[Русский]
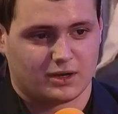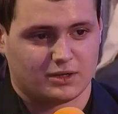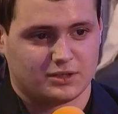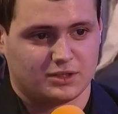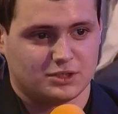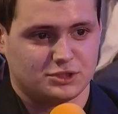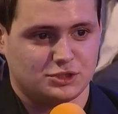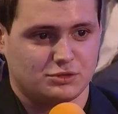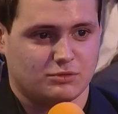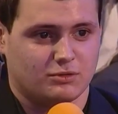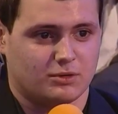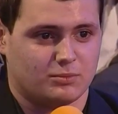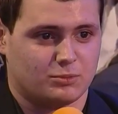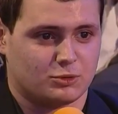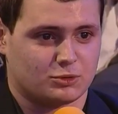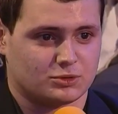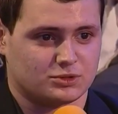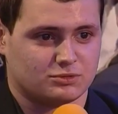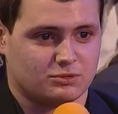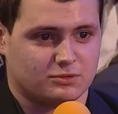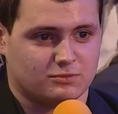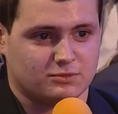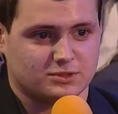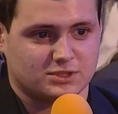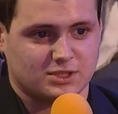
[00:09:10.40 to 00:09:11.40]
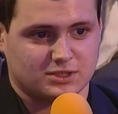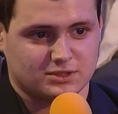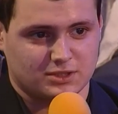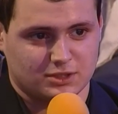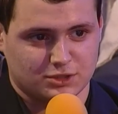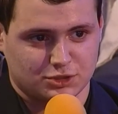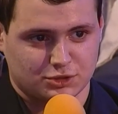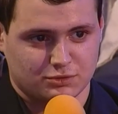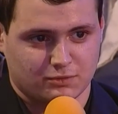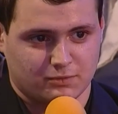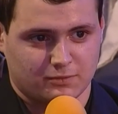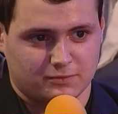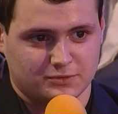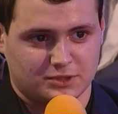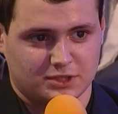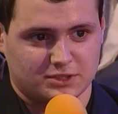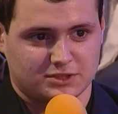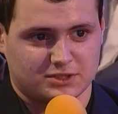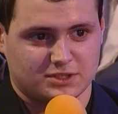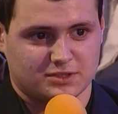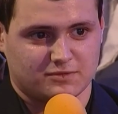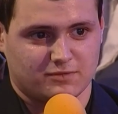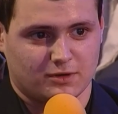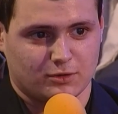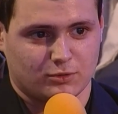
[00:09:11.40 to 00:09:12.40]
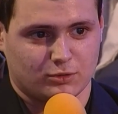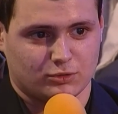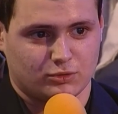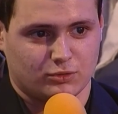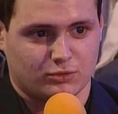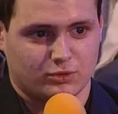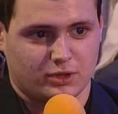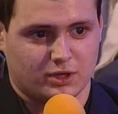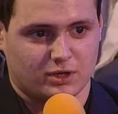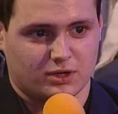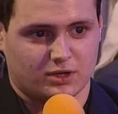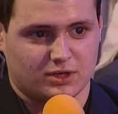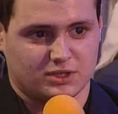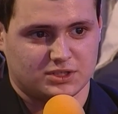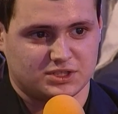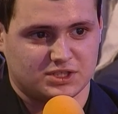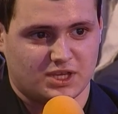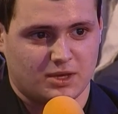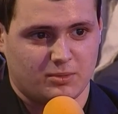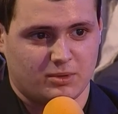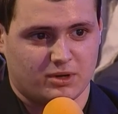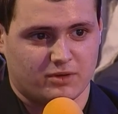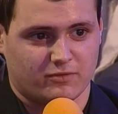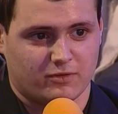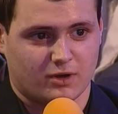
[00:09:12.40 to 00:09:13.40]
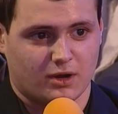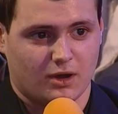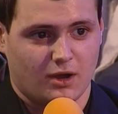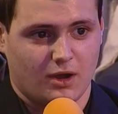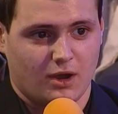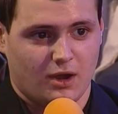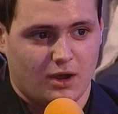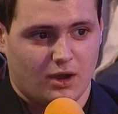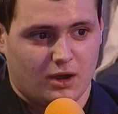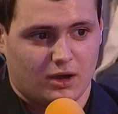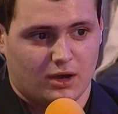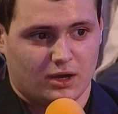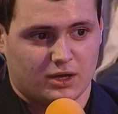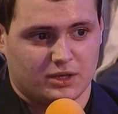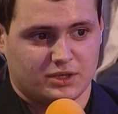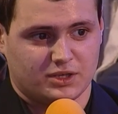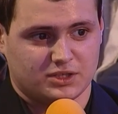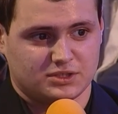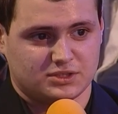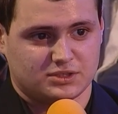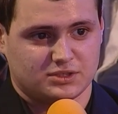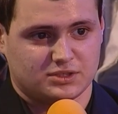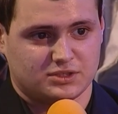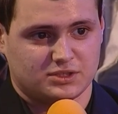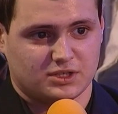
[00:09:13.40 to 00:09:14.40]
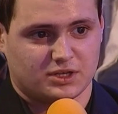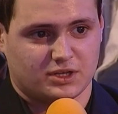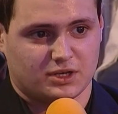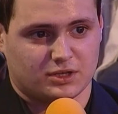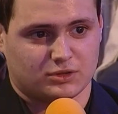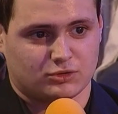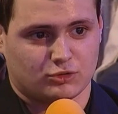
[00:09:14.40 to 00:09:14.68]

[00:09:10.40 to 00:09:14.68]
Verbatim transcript: еще вопрос. Вот вы сказали, что вы в 32 года уехали из Кемерово. А если не секрет,